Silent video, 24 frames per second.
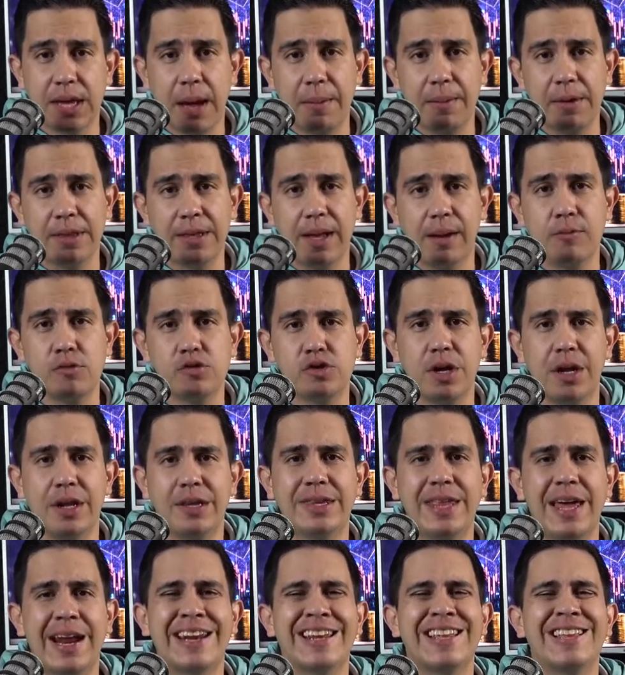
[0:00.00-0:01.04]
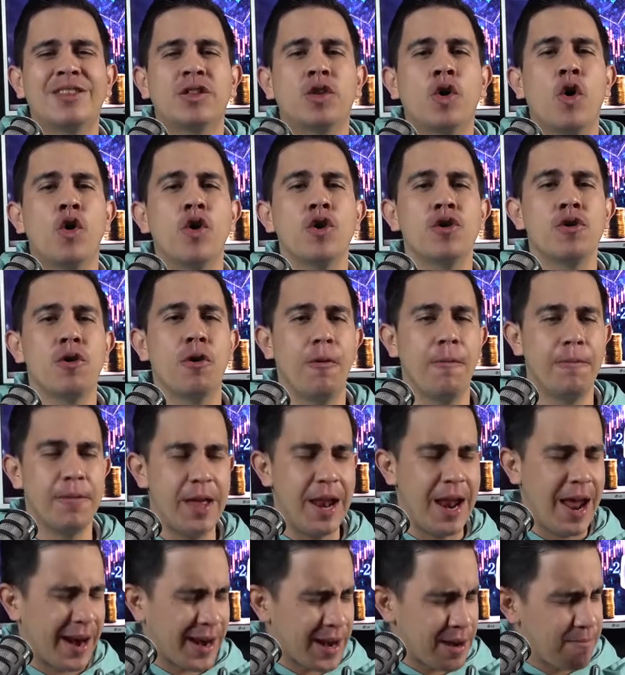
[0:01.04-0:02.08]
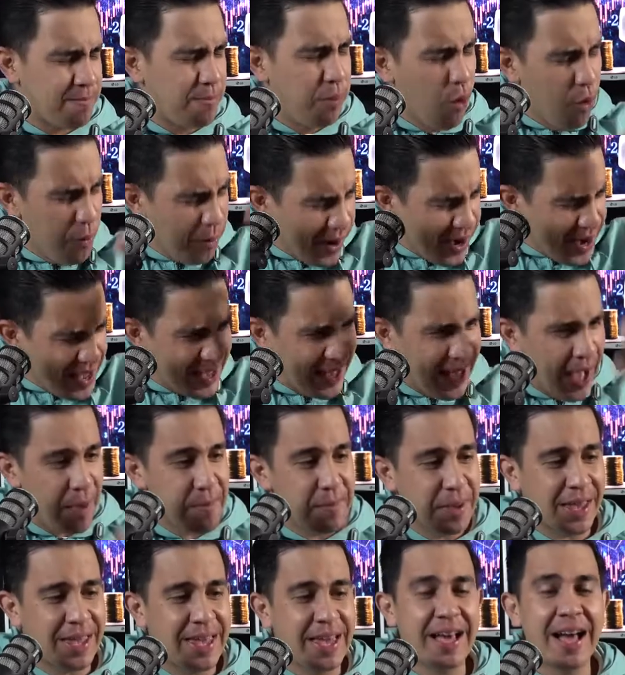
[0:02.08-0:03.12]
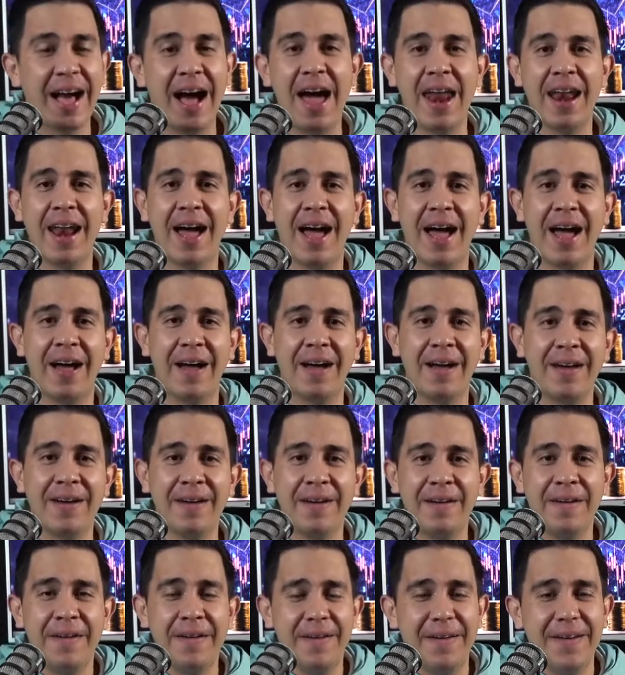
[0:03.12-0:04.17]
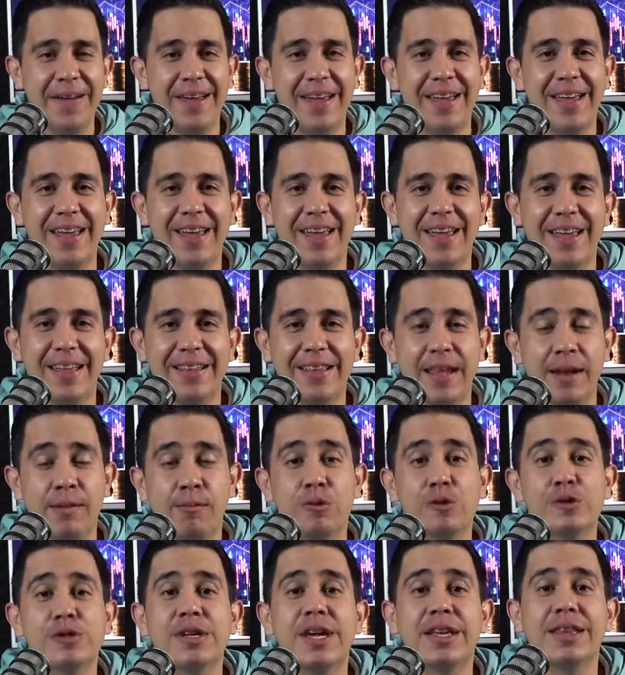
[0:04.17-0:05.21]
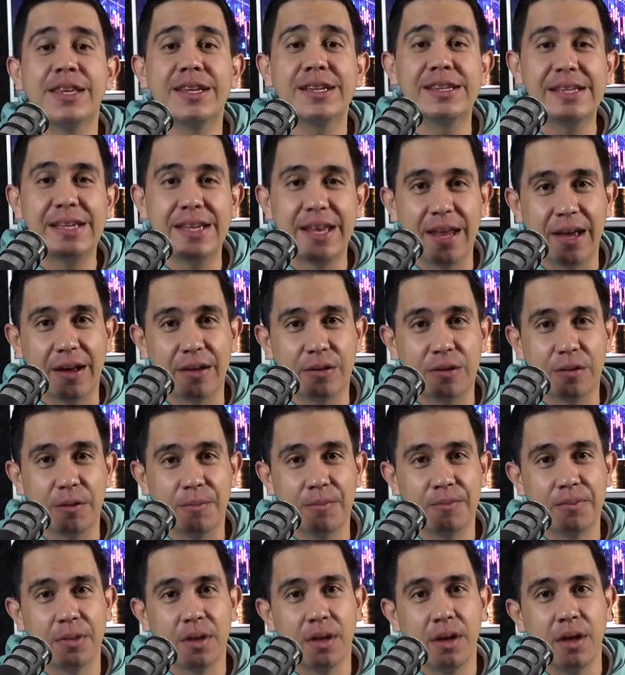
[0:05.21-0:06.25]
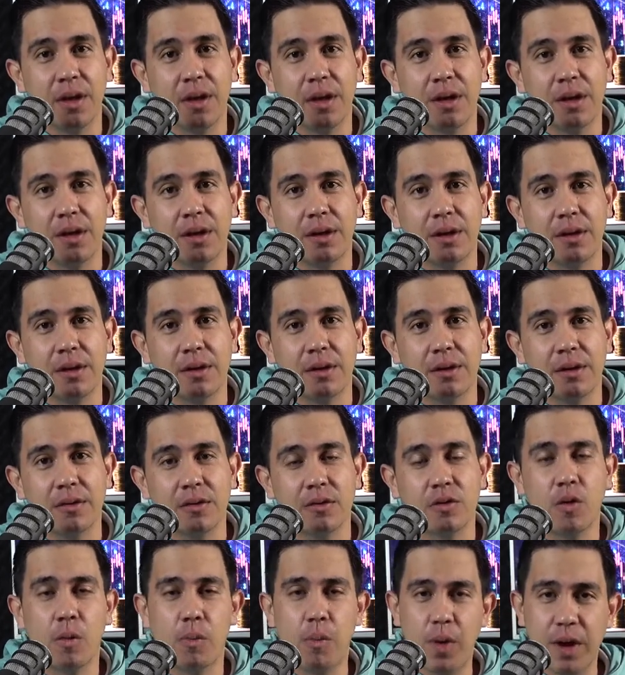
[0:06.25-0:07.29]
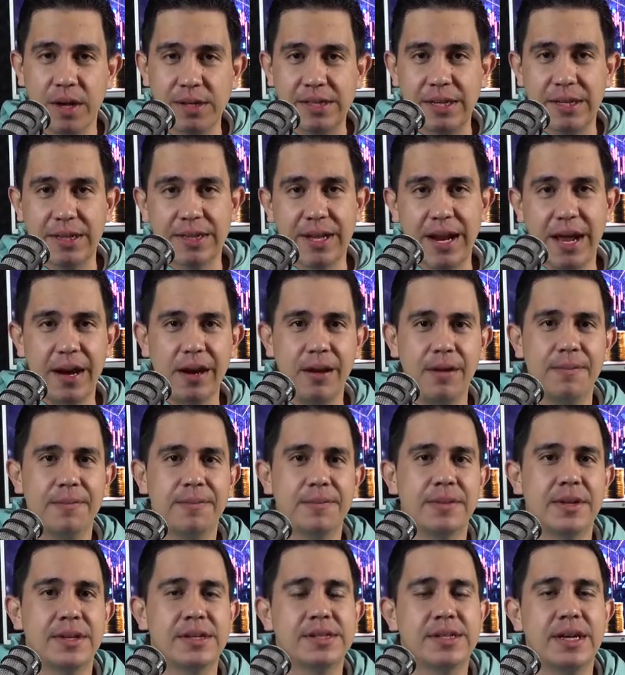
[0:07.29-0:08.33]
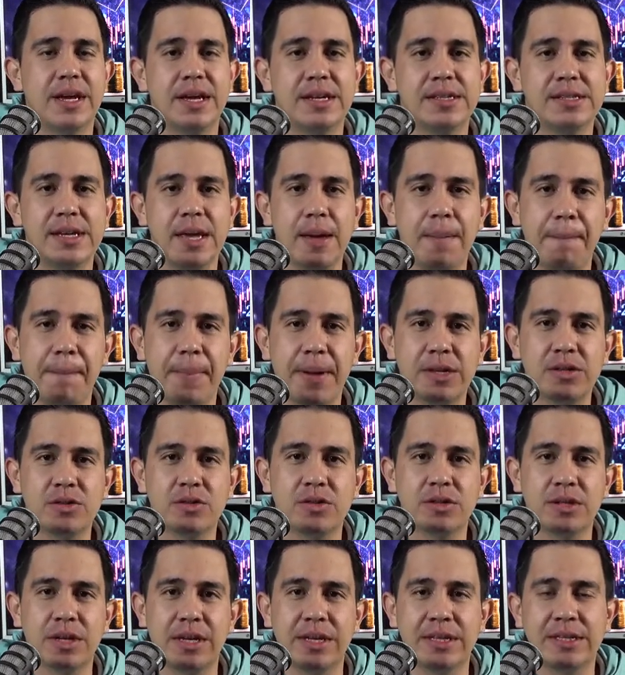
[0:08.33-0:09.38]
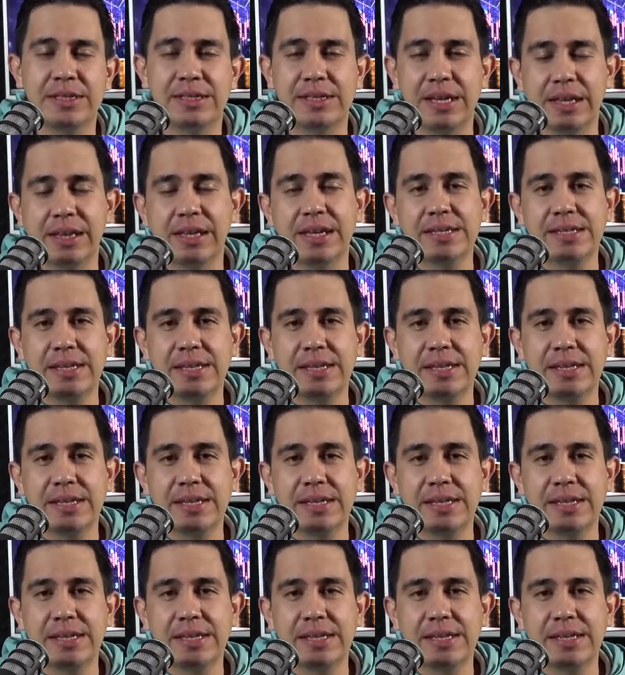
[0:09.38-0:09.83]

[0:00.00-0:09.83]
habitamos el territorio de la República Mexicana. Eh, tenemos setes directo. Tú puedes entrar desde 100 pesos en setes